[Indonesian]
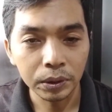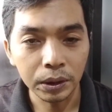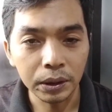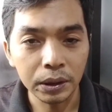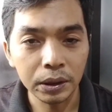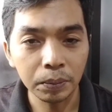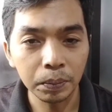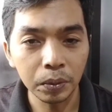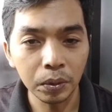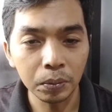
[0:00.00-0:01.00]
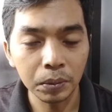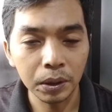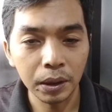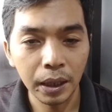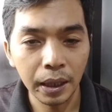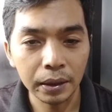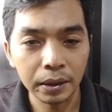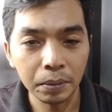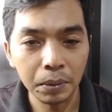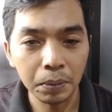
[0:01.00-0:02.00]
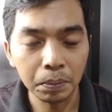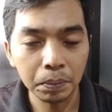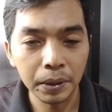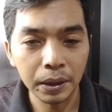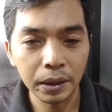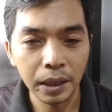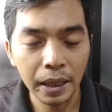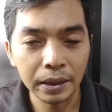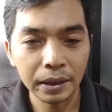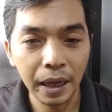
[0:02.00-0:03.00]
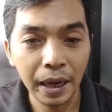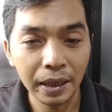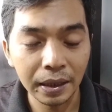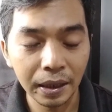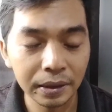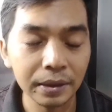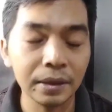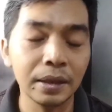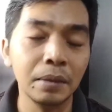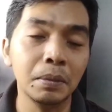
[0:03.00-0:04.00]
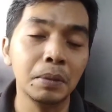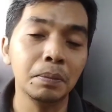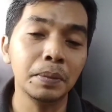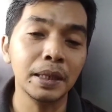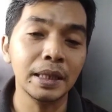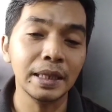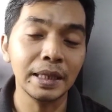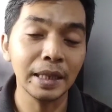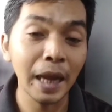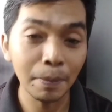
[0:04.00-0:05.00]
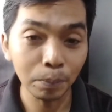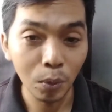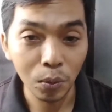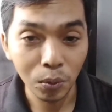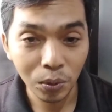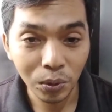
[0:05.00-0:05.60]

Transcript: Jadi sebelum ke arti mimpi arti mimpi lampu